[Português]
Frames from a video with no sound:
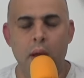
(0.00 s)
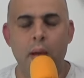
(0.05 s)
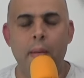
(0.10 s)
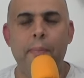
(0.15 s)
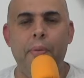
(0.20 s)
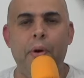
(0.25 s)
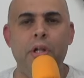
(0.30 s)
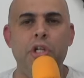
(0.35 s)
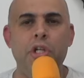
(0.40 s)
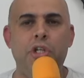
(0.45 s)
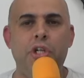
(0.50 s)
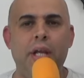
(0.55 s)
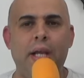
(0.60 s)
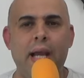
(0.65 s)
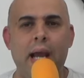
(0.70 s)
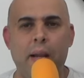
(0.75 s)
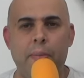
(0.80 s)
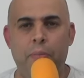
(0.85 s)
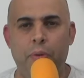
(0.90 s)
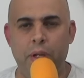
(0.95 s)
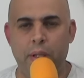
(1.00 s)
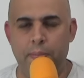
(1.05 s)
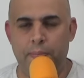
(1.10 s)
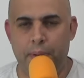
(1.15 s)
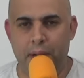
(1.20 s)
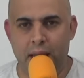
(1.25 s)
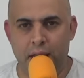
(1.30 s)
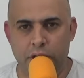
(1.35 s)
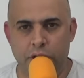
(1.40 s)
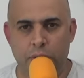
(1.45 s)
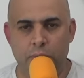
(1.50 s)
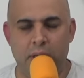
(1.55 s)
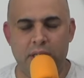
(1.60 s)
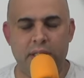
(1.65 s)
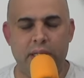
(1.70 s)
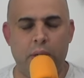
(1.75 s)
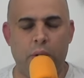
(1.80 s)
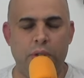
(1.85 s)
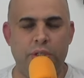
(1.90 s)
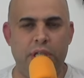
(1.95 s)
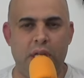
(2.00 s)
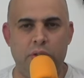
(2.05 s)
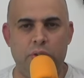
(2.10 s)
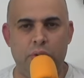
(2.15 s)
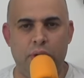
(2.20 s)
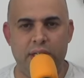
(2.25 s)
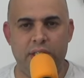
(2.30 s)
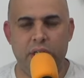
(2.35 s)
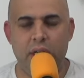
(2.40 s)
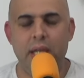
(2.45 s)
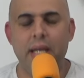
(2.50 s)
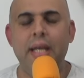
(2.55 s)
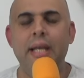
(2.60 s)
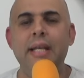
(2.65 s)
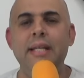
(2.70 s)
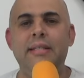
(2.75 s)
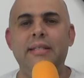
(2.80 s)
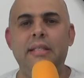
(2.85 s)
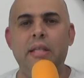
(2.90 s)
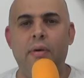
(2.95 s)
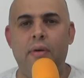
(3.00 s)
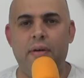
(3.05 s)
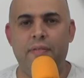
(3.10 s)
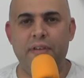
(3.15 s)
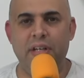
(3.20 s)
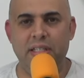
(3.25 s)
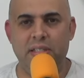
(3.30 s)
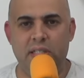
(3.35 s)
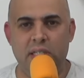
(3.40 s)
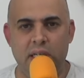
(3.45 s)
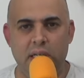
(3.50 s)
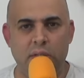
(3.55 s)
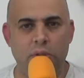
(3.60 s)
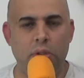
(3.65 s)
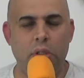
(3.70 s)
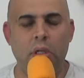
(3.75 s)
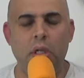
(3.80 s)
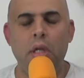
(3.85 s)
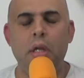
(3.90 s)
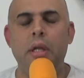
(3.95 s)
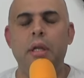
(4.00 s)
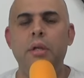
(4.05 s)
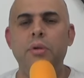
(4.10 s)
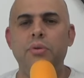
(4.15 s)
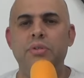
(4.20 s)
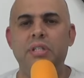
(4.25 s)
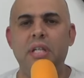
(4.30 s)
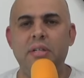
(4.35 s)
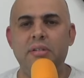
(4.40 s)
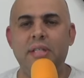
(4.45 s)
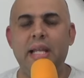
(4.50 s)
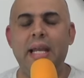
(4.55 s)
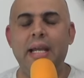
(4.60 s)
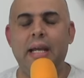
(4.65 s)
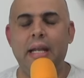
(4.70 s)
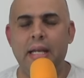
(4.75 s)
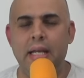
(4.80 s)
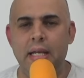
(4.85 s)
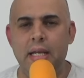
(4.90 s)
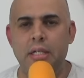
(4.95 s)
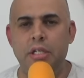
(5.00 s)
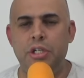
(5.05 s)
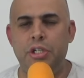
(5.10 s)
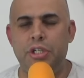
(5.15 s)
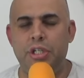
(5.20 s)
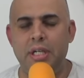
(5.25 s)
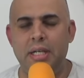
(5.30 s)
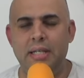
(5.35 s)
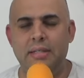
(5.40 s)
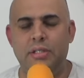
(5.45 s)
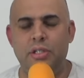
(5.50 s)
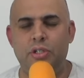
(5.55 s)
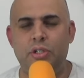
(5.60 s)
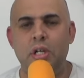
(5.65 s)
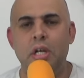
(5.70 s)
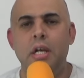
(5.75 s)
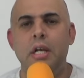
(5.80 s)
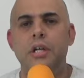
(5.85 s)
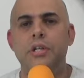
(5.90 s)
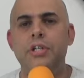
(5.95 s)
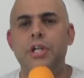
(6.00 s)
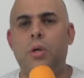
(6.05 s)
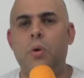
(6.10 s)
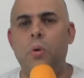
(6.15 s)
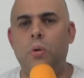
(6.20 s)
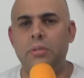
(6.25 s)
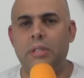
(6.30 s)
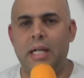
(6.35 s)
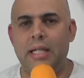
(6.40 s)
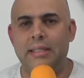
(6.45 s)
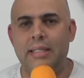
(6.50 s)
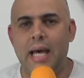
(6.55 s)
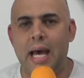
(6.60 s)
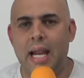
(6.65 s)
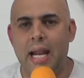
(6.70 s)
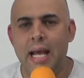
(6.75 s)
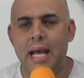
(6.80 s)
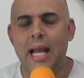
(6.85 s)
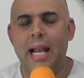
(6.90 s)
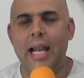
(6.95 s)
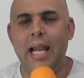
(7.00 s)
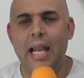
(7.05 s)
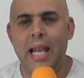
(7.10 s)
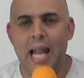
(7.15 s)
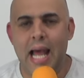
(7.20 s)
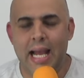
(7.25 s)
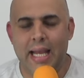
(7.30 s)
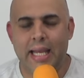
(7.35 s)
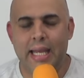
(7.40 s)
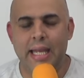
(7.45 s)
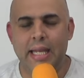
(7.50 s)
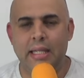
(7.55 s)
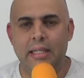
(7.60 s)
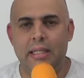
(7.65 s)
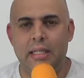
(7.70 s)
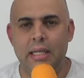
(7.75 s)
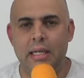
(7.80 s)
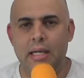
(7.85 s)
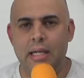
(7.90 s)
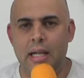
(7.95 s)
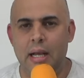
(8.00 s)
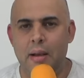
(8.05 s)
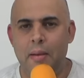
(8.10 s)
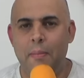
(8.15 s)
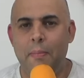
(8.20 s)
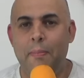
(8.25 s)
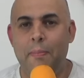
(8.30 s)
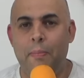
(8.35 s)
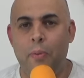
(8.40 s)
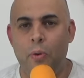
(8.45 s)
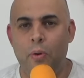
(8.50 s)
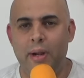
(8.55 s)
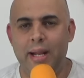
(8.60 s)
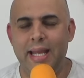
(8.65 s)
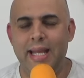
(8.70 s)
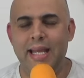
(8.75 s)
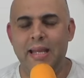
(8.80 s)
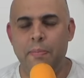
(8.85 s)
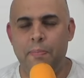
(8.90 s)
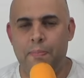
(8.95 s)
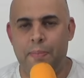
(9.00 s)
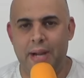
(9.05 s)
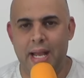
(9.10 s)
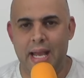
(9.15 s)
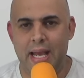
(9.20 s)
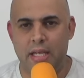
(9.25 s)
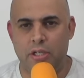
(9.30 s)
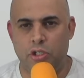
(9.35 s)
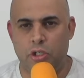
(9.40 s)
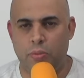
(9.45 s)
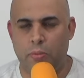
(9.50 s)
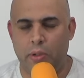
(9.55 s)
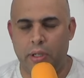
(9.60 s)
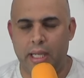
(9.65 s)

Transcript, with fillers: Pode chegar por empréstimo, as negociações estão avançando e o Santos tem grandes chances de contratar La Quintana por empréstimo.